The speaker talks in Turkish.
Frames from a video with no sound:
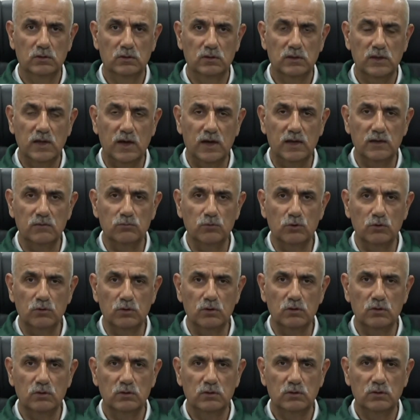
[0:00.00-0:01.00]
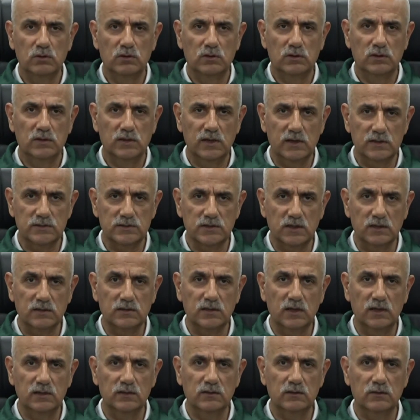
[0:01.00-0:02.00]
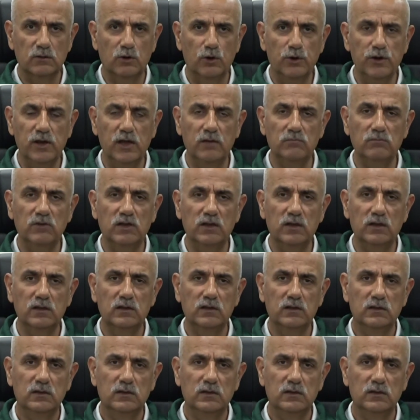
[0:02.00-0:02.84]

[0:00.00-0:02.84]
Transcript: Yani bu gerçekten önemli.